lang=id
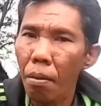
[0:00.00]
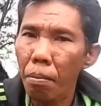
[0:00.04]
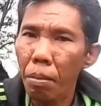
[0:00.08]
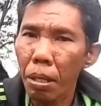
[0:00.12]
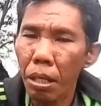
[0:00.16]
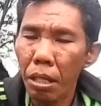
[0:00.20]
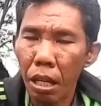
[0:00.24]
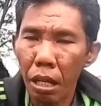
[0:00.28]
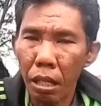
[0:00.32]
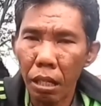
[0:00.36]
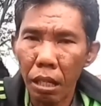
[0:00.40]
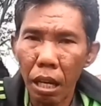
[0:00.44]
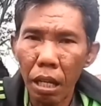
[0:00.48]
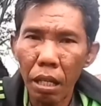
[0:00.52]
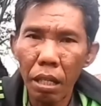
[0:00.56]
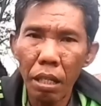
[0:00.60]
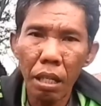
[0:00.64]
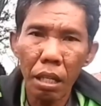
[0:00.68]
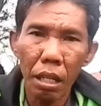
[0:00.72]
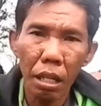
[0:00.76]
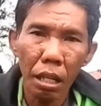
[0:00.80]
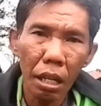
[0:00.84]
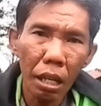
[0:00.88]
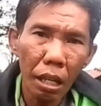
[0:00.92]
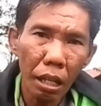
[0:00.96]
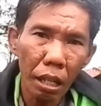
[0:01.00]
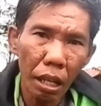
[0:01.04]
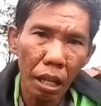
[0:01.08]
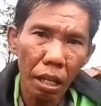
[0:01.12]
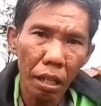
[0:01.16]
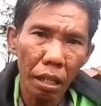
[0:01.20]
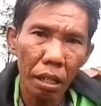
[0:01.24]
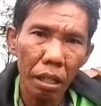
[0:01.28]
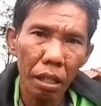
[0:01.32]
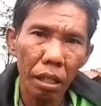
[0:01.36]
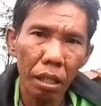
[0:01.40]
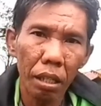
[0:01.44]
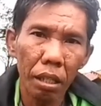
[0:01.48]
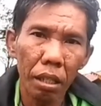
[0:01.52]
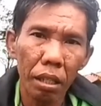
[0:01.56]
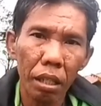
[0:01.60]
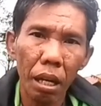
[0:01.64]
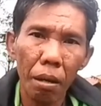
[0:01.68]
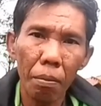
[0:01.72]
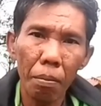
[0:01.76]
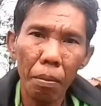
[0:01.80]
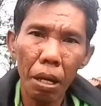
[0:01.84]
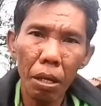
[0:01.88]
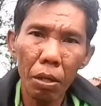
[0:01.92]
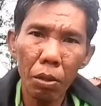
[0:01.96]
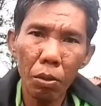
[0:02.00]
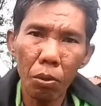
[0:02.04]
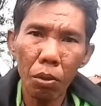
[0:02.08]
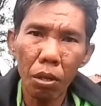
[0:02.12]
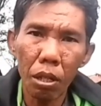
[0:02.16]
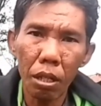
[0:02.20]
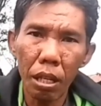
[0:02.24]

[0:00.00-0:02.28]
bisa jadi iklan yang masuk